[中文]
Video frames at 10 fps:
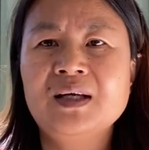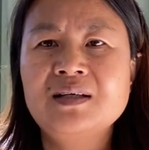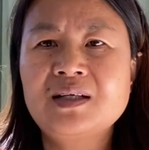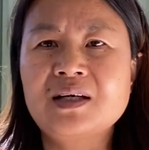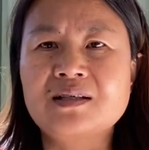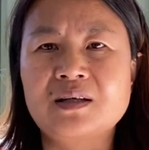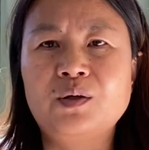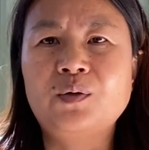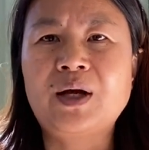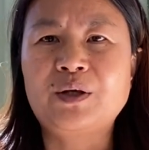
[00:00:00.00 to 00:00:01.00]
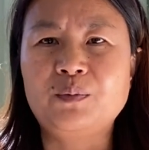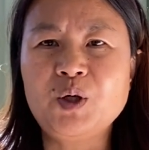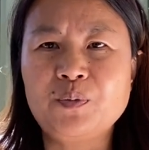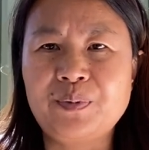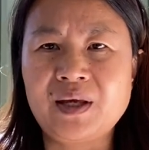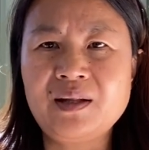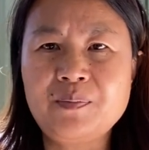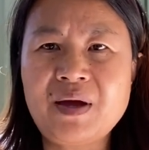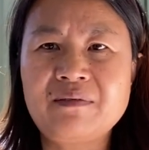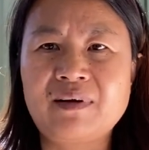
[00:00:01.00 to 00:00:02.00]
这个时候的话，有没有别的
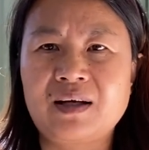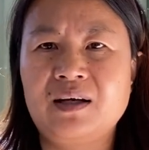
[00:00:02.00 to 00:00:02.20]
办法